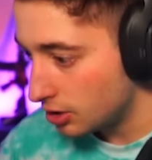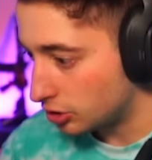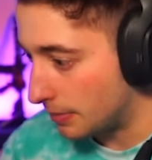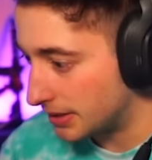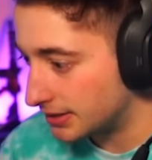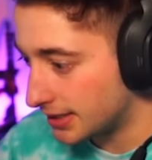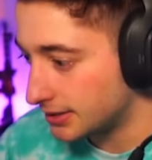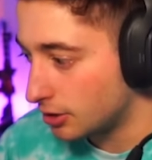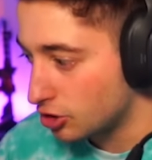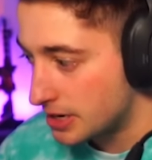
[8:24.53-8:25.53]
O sea, piensa que
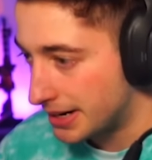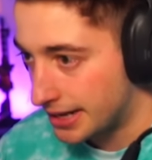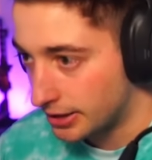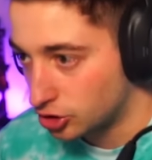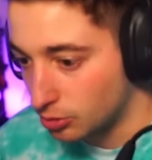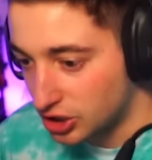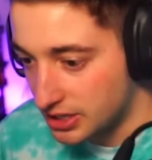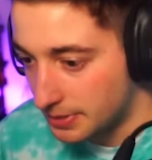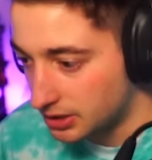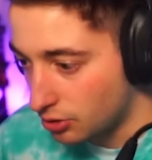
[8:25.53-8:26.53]
este no lleva nada, es como si llevasen